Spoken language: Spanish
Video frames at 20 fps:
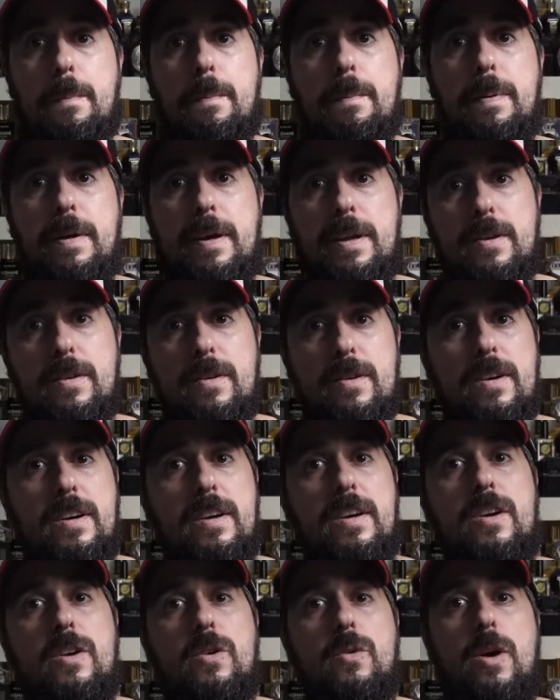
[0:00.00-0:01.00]
pero
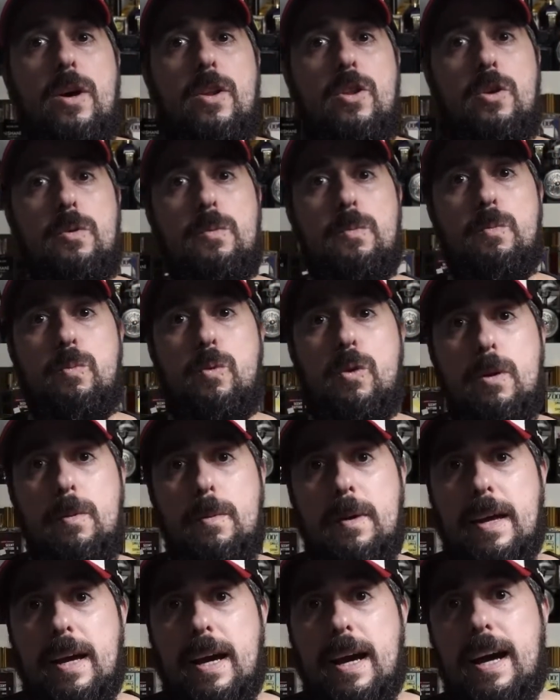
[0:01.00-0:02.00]
cuando
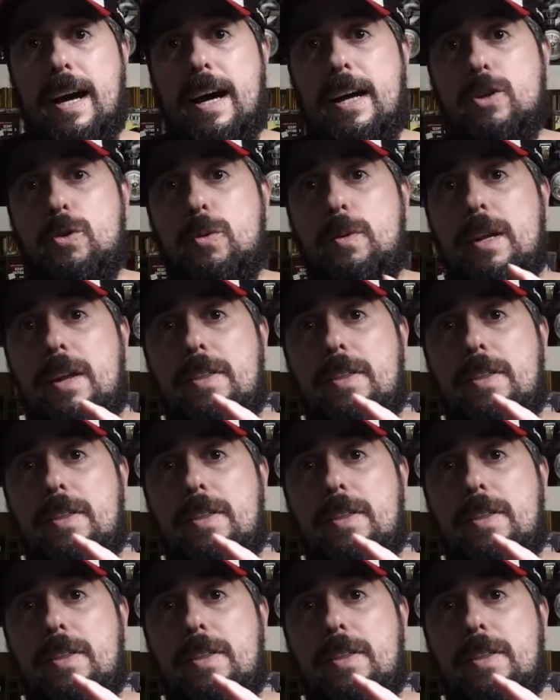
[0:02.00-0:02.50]
vuelve a subir